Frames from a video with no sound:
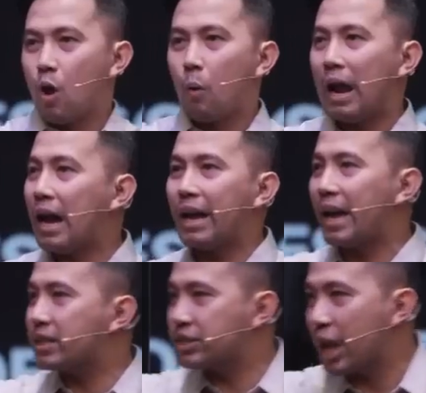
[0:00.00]
Walang
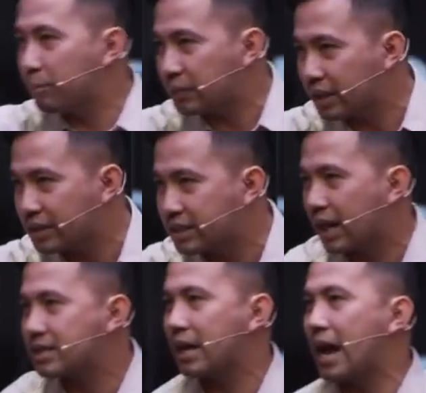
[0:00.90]
exempted sa
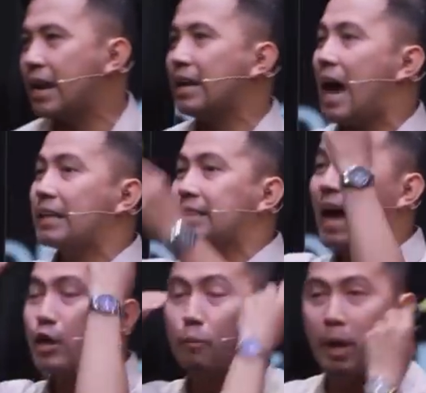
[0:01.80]
kasalanan. Lahat
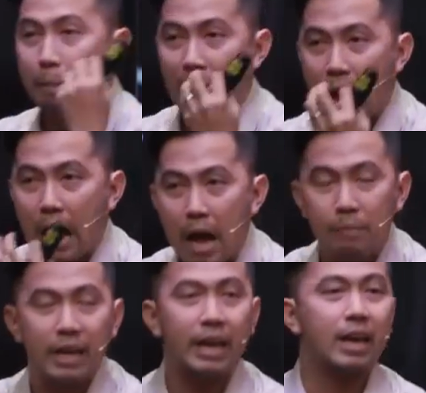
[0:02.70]
tayo may
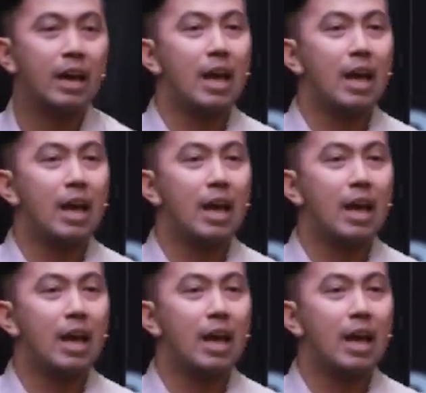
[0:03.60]
pagkakamali.